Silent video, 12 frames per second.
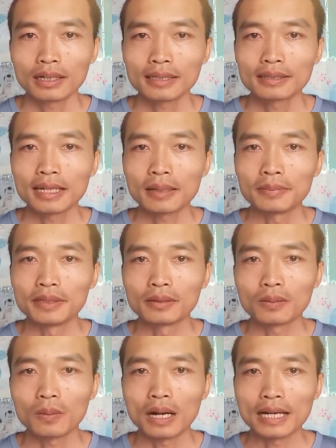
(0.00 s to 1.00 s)
Cách nhà
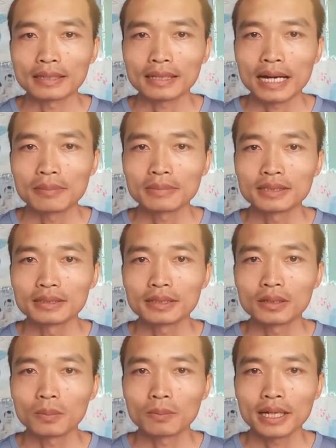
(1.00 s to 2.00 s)
mình khoảng tám chín
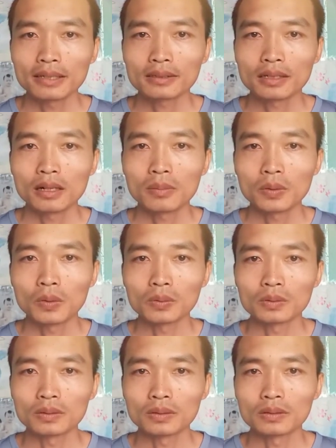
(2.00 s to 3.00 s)
ki lô mét có
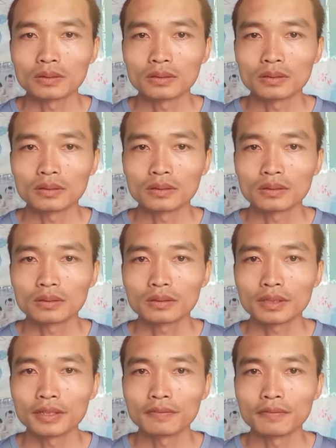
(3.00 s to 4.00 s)
một
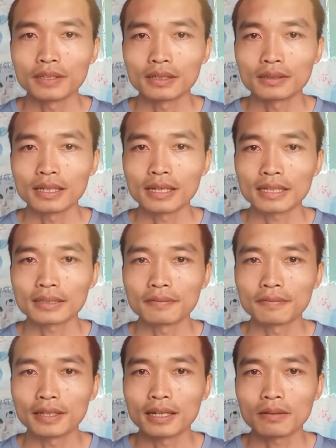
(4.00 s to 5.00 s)
thiền viện, tên là
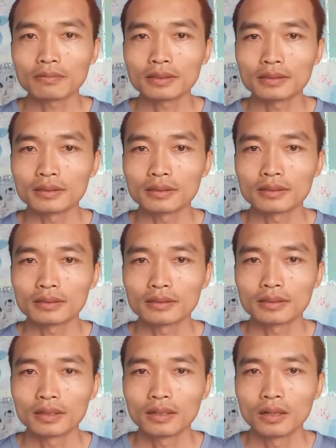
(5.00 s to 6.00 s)
Thiền viện Long Tượng.
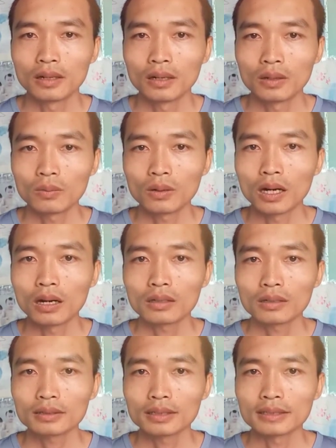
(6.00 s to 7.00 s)
Lúc
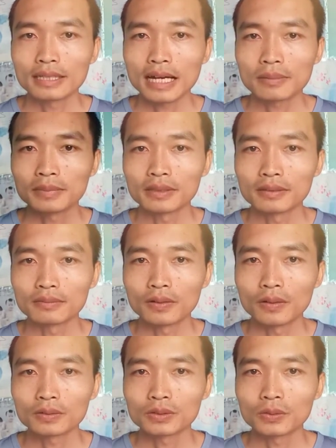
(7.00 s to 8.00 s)
đó có thời gian mình
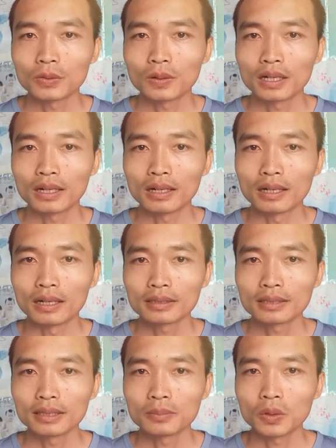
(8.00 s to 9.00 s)
vô chùa
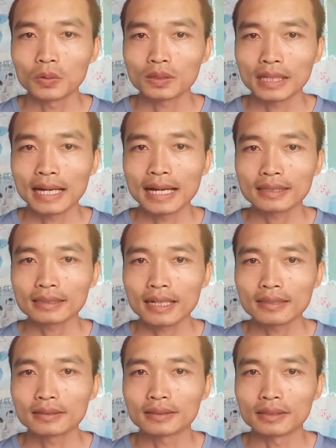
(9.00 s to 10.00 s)
ở khi một tháng,
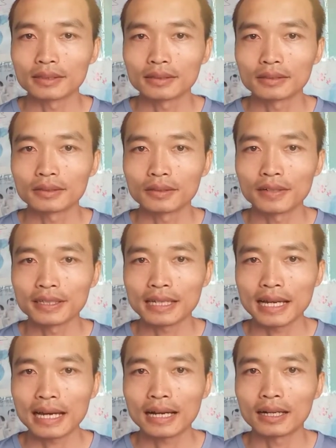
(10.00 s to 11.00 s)
tháng rưỡi, rồi về
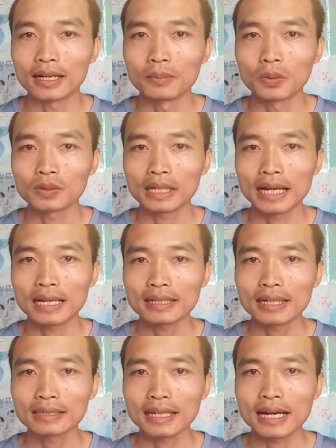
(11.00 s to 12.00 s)
nhà ở một
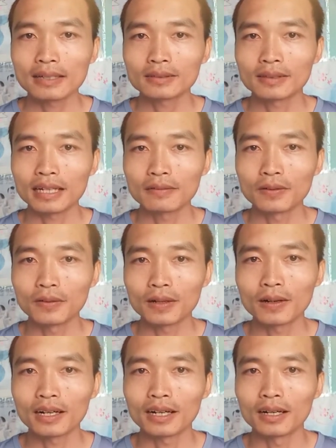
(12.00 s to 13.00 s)
tháng, hai tháng, rồi lại vô
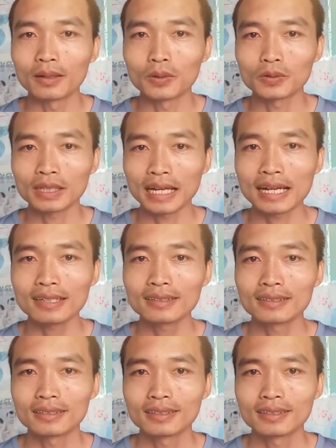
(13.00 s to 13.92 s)
đó ở một tháng.